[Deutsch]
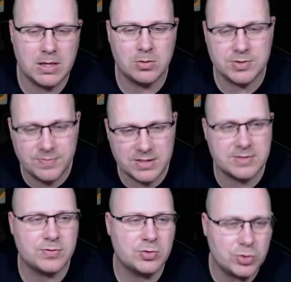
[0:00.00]
Aus
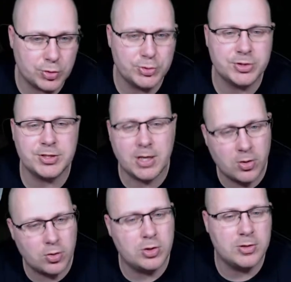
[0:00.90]
was für Gründen
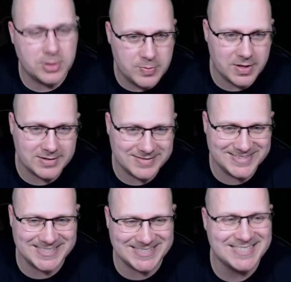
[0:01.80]
auch
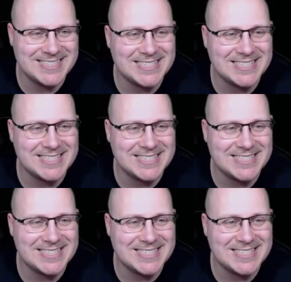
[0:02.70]
immer.